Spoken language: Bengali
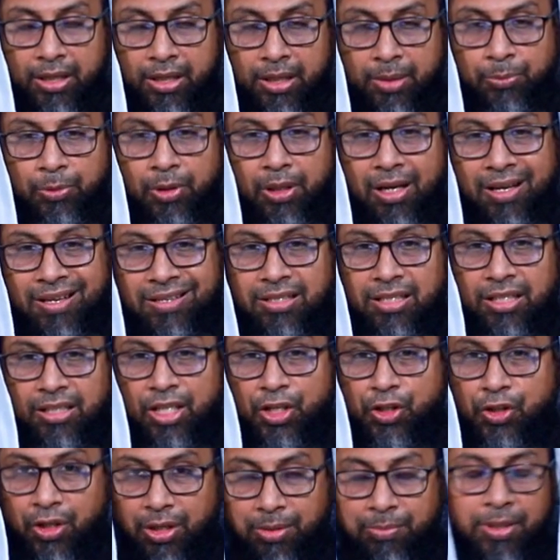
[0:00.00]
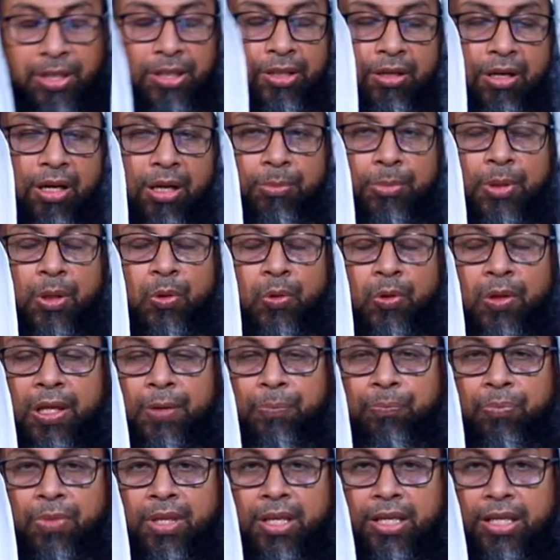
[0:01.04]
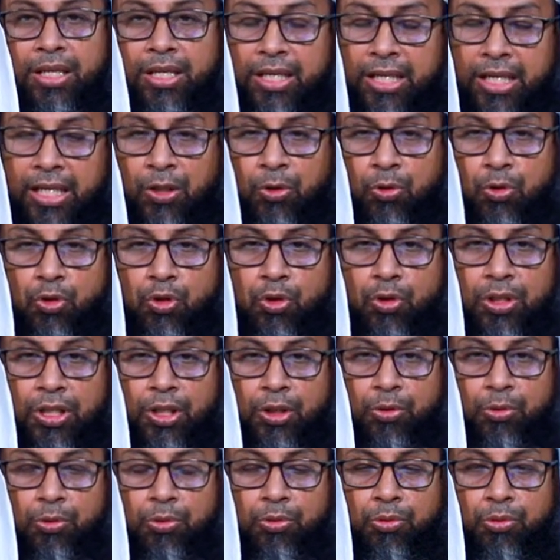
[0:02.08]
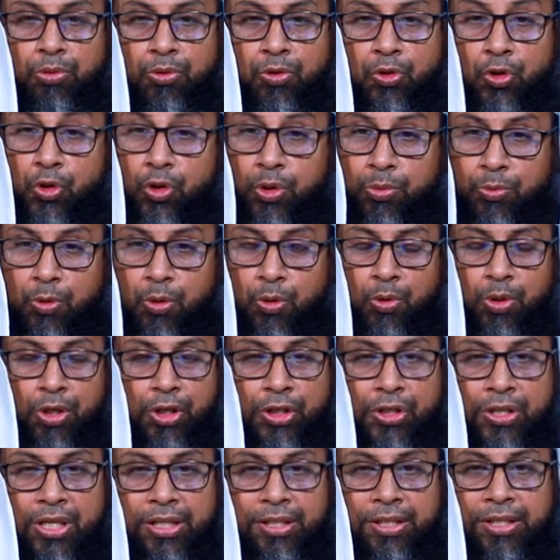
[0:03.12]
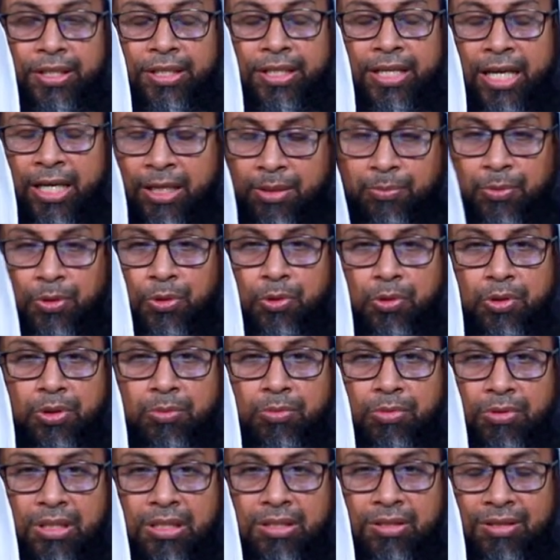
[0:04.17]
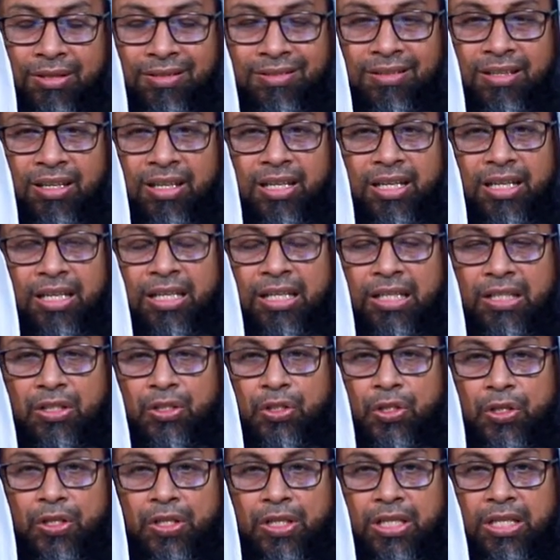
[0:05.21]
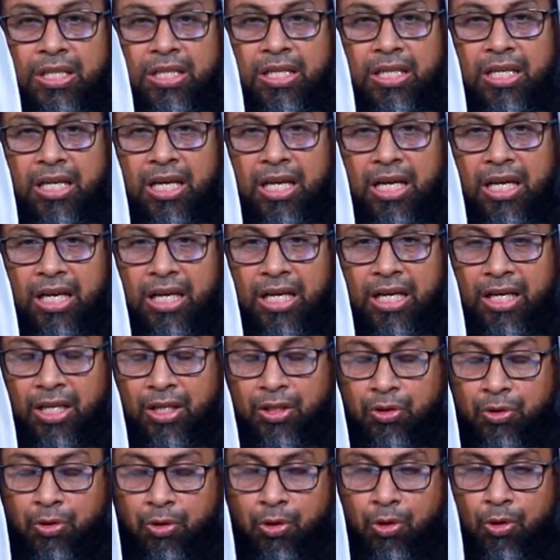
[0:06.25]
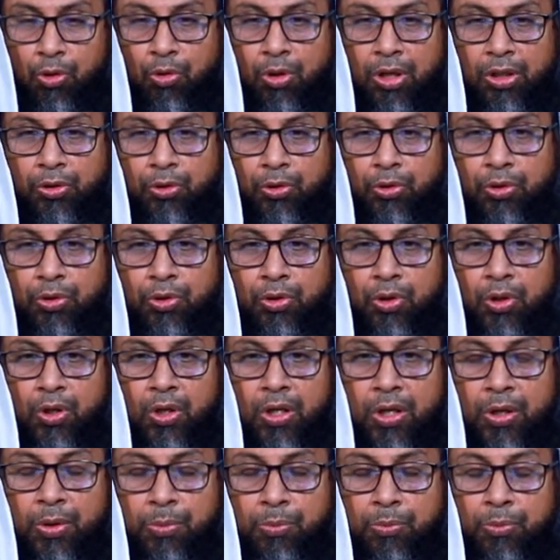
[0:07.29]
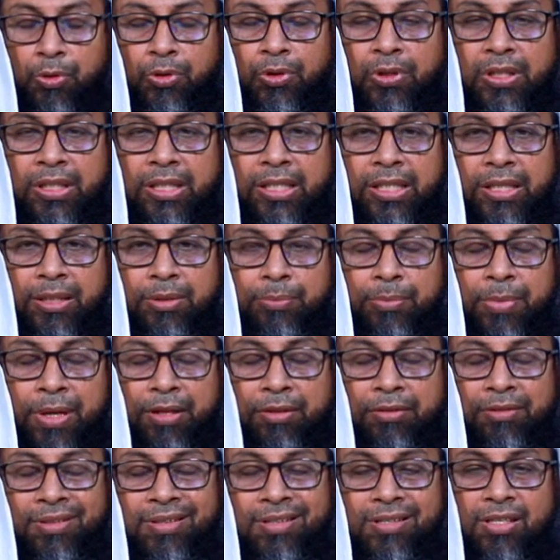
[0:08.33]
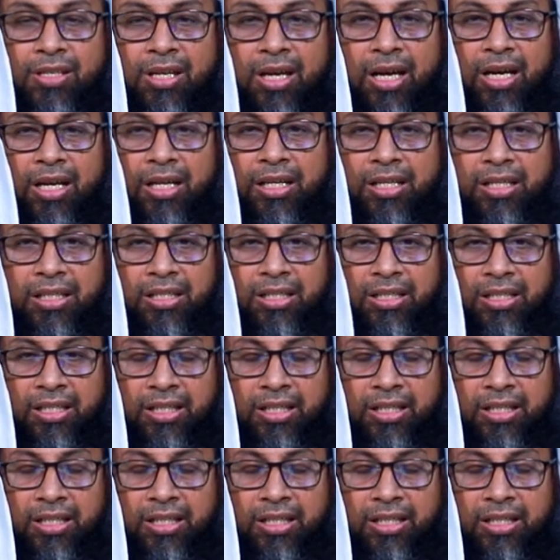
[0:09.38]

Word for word: ইবনুল হাসান শাইবানি রাহেমাহুল্লাহ এই দুজন কিন্তু জমহুরের সাথে একমত হয়ে বলেছেন যে জোহর রক্ত প্রত্যেক ব্যক্তির ছায়া